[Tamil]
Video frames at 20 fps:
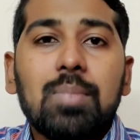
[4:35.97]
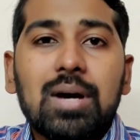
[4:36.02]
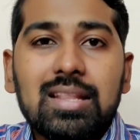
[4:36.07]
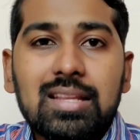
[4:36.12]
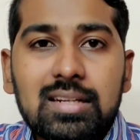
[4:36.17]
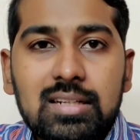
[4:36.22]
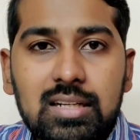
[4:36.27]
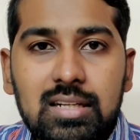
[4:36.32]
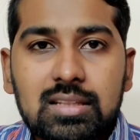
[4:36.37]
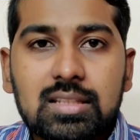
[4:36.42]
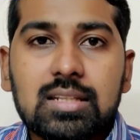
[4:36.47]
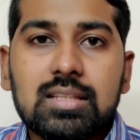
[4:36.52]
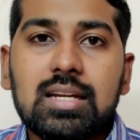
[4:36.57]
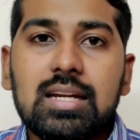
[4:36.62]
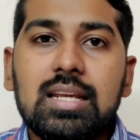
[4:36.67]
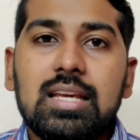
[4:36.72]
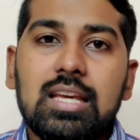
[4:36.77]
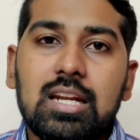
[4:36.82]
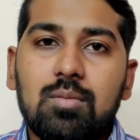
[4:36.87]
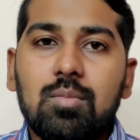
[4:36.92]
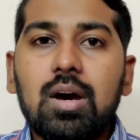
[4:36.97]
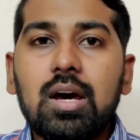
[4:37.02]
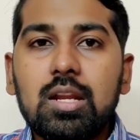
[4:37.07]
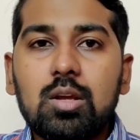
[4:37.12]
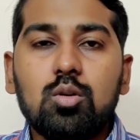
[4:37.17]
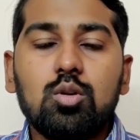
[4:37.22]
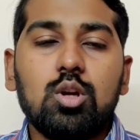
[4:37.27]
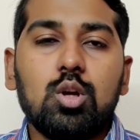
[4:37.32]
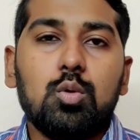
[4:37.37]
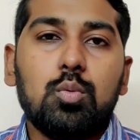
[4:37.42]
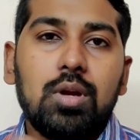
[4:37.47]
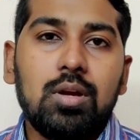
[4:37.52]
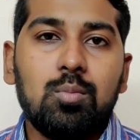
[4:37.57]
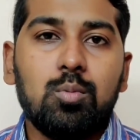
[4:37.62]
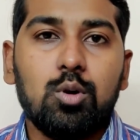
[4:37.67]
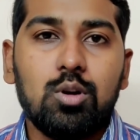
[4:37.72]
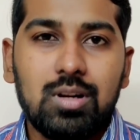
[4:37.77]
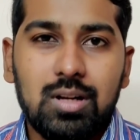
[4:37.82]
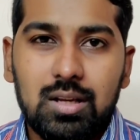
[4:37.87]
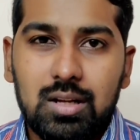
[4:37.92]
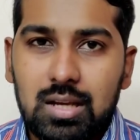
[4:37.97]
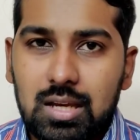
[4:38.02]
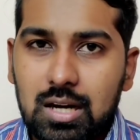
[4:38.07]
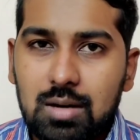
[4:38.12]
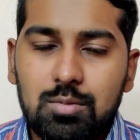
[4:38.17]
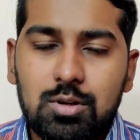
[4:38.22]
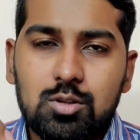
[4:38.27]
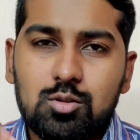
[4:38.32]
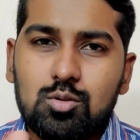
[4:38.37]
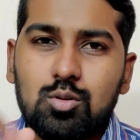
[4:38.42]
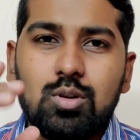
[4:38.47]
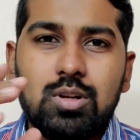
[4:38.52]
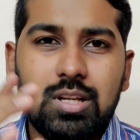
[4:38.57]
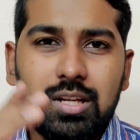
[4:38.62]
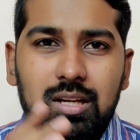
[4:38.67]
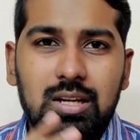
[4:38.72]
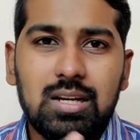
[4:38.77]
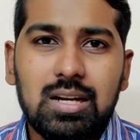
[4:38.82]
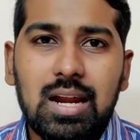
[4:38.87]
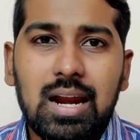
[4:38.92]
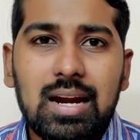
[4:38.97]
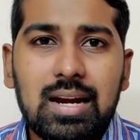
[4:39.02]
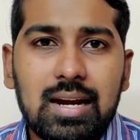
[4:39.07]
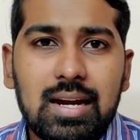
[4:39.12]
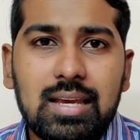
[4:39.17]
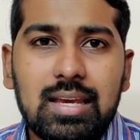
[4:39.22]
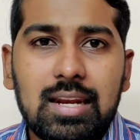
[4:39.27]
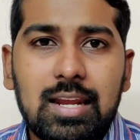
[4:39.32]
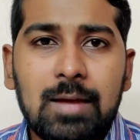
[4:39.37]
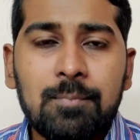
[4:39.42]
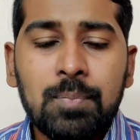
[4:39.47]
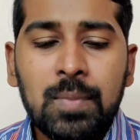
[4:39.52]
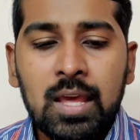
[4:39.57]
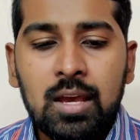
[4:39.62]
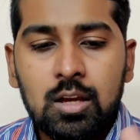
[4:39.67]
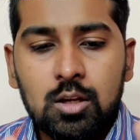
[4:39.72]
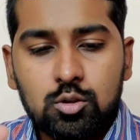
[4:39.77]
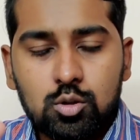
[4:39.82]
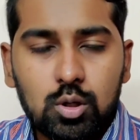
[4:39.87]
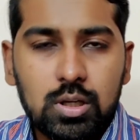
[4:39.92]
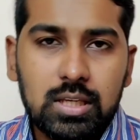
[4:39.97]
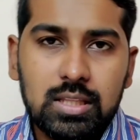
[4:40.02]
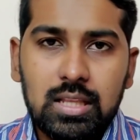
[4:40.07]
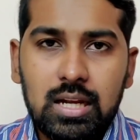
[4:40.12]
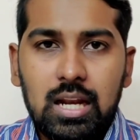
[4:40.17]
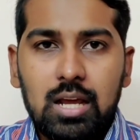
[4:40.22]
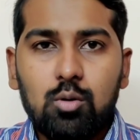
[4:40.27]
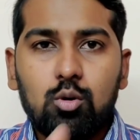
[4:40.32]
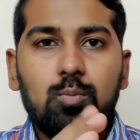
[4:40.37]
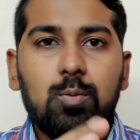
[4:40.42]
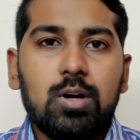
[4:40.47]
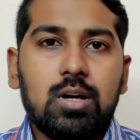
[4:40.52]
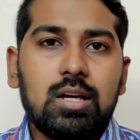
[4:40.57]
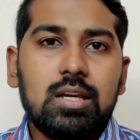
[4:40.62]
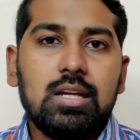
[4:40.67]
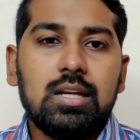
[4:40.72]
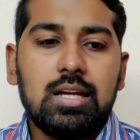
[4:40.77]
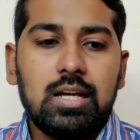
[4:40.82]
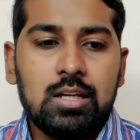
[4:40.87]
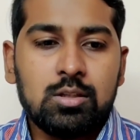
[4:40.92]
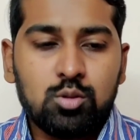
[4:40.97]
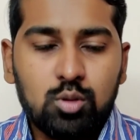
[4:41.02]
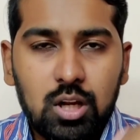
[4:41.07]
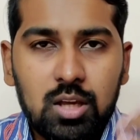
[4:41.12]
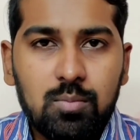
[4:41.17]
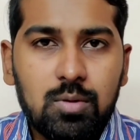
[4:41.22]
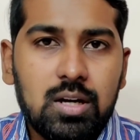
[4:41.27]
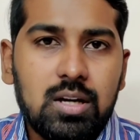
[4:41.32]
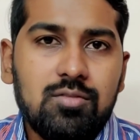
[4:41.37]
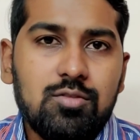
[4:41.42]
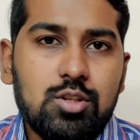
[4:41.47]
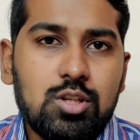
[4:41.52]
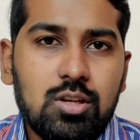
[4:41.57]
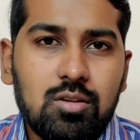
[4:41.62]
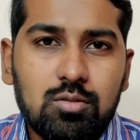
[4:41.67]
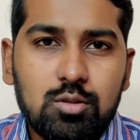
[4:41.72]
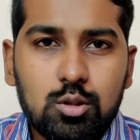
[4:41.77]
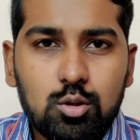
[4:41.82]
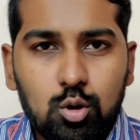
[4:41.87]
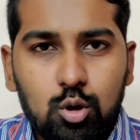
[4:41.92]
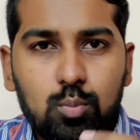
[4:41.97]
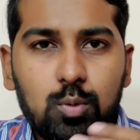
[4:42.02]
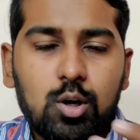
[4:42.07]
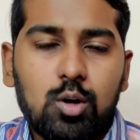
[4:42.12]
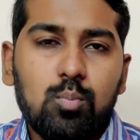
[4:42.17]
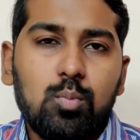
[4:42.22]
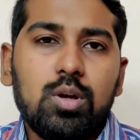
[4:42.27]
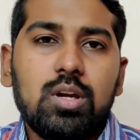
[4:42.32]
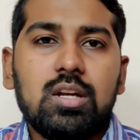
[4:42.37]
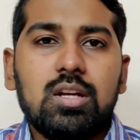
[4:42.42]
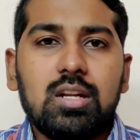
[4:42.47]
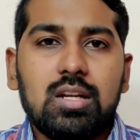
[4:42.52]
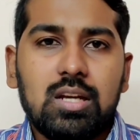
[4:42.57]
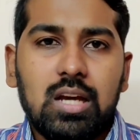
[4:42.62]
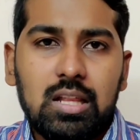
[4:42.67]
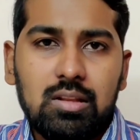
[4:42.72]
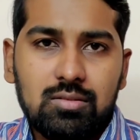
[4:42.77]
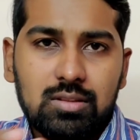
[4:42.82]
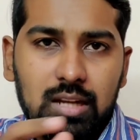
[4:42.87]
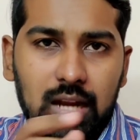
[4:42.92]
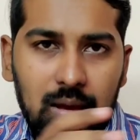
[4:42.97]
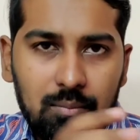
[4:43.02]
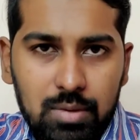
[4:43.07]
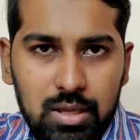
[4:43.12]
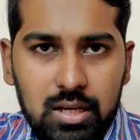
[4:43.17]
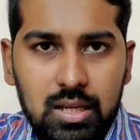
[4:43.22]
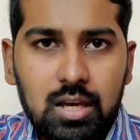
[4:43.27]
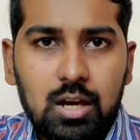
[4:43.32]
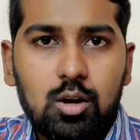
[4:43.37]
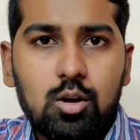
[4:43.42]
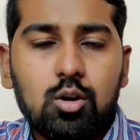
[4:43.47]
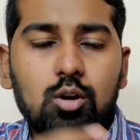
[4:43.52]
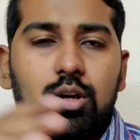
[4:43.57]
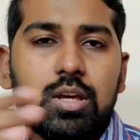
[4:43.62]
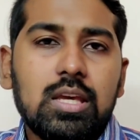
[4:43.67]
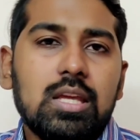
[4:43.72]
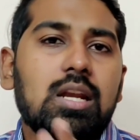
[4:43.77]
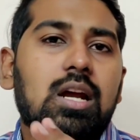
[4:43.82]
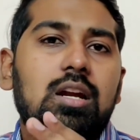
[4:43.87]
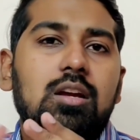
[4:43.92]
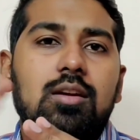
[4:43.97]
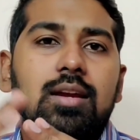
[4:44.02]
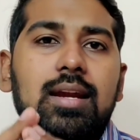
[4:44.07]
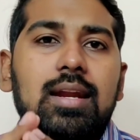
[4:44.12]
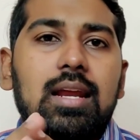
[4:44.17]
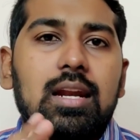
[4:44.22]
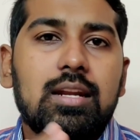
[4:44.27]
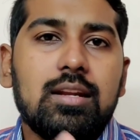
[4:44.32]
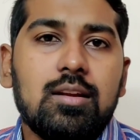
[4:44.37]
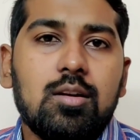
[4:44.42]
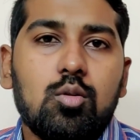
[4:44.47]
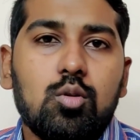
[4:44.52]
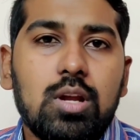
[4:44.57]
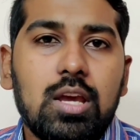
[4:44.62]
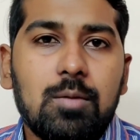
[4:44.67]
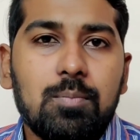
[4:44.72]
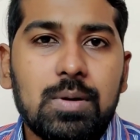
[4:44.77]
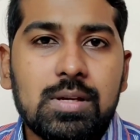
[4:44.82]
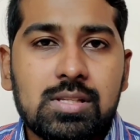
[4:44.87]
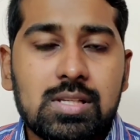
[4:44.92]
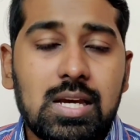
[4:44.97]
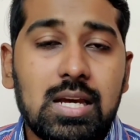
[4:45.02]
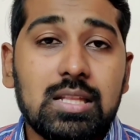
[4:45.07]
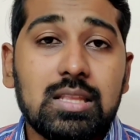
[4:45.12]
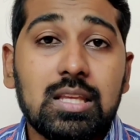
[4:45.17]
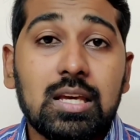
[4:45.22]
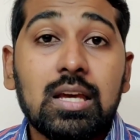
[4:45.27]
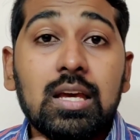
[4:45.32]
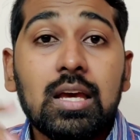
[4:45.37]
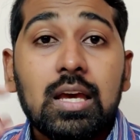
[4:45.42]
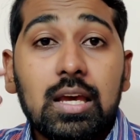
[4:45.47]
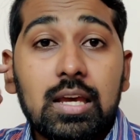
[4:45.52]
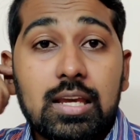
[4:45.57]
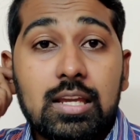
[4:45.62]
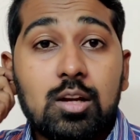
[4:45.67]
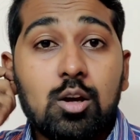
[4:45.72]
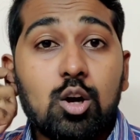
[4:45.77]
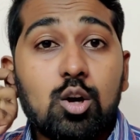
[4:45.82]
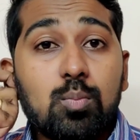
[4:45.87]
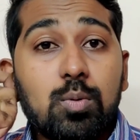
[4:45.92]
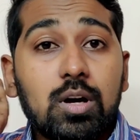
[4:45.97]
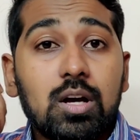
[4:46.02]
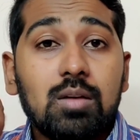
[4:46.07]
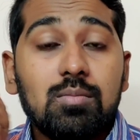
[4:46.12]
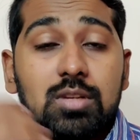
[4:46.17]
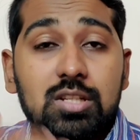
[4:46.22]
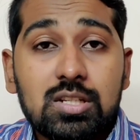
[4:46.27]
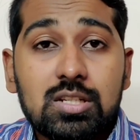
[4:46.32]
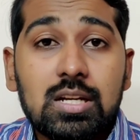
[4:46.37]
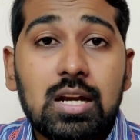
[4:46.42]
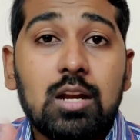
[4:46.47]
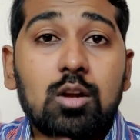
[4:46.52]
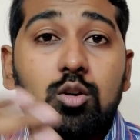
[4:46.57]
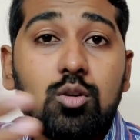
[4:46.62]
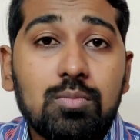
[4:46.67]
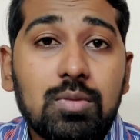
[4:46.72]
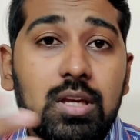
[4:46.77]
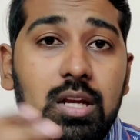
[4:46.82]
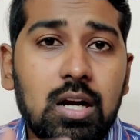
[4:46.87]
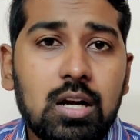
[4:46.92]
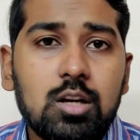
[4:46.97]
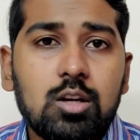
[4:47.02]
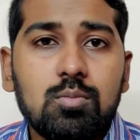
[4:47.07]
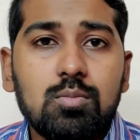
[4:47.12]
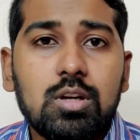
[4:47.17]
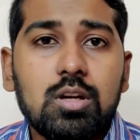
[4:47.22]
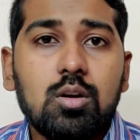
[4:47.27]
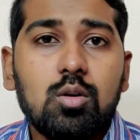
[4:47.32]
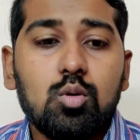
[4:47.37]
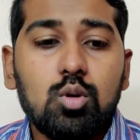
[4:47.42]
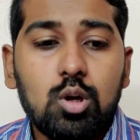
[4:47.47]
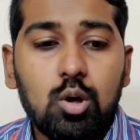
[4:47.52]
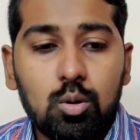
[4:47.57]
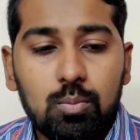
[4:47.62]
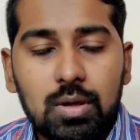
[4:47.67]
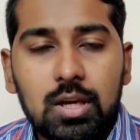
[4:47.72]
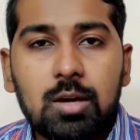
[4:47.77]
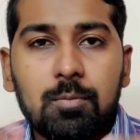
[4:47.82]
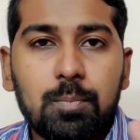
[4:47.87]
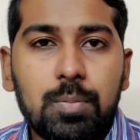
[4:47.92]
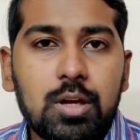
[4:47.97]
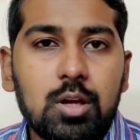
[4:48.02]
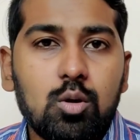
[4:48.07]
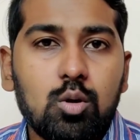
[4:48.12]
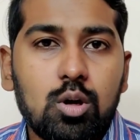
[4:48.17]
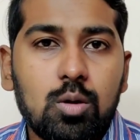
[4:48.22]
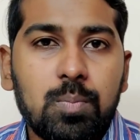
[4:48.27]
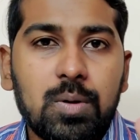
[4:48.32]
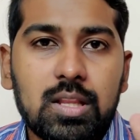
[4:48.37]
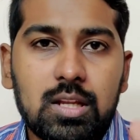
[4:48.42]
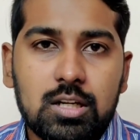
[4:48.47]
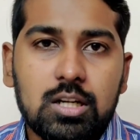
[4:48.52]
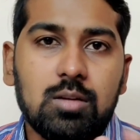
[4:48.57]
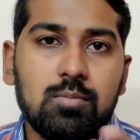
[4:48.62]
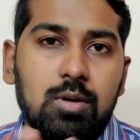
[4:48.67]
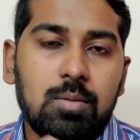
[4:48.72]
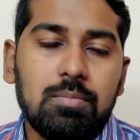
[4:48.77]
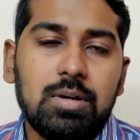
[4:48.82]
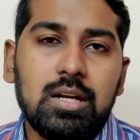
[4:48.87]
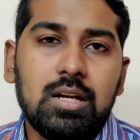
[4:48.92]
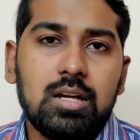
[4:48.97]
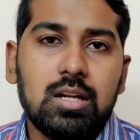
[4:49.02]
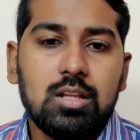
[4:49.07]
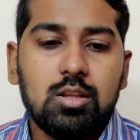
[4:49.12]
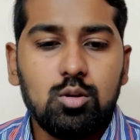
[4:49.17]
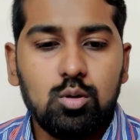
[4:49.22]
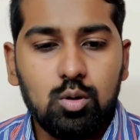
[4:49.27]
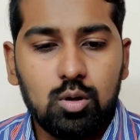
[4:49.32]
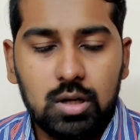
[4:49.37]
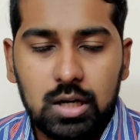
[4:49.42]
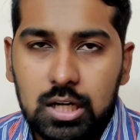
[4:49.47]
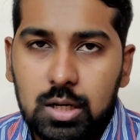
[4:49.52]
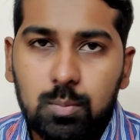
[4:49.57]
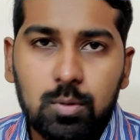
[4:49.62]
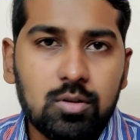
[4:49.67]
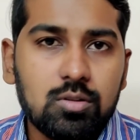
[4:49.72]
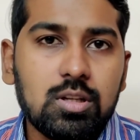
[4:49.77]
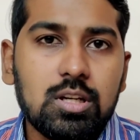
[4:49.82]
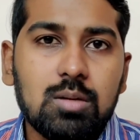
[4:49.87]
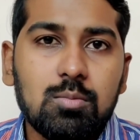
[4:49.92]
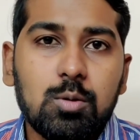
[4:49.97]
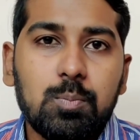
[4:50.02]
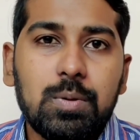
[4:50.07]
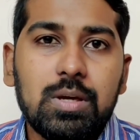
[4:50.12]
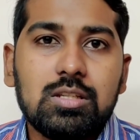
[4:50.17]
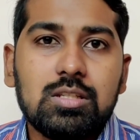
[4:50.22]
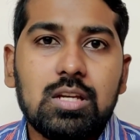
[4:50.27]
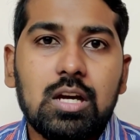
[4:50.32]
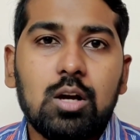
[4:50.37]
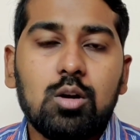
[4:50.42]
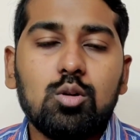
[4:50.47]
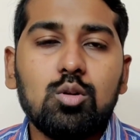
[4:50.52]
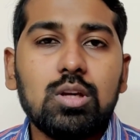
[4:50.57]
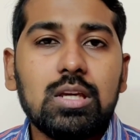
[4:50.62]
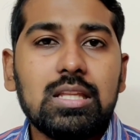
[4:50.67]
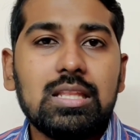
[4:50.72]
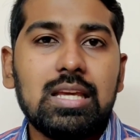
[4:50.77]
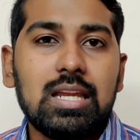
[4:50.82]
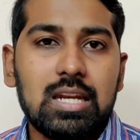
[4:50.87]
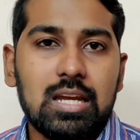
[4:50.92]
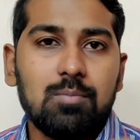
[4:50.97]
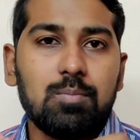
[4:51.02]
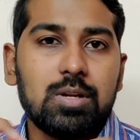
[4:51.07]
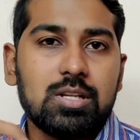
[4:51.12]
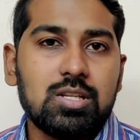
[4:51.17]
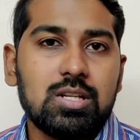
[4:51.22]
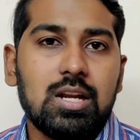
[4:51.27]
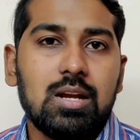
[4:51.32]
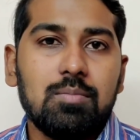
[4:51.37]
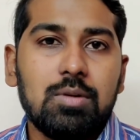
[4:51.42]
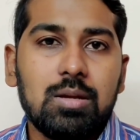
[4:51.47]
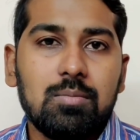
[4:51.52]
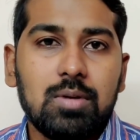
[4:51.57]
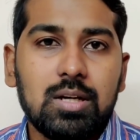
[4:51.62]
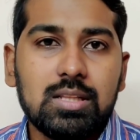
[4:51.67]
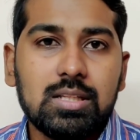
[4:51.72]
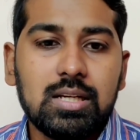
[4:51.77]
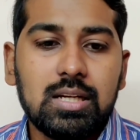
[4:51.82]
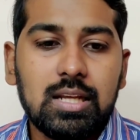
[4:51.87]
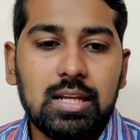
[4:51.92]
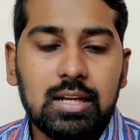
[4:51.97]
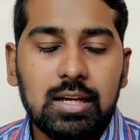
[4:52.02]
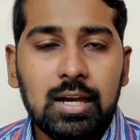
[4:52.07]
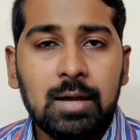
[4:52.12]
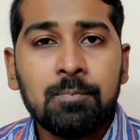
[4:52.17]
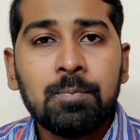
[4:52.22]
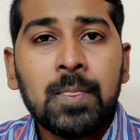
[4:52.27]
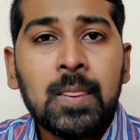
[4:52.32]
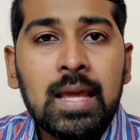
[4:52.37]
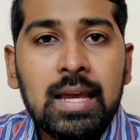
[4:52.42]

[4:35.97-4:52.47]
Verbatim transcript: பதற்றத்தை தணிக்கிற மாதிரி ஒரு ட்வீட் போட்டிருக்கிறார் அப்படின்னு சொல்லிட்டு நான் நினைக்கிறேன் ஸோ இதெல்லாம் ஒரு பக்கம் இருக்க சுலைமானி விஷயம் வந்துட்டு ஒரு பக்கம் போய்கிட்டு இருக்கு அது வந்து அமெரிக்காவுக்கும் ஈரானுக்கும் இடையில் இருக்கக்கூடிய பஞ்சாயத்து இன்னொரு பக்கம் இஸ்ரேலுக்கும் ஈரானுக்கும் இருக்கக்கூடிய மிகப்பெரிய ஒரு பதற்றம் அப்படின்றதும் கண்டிப்பாக வந்துட்டு நம்ம பேசி ஆகணும் இது என்ன பிரச்சனை அப்படின்னு பார்த்துக்கிட்டிங்கன்னா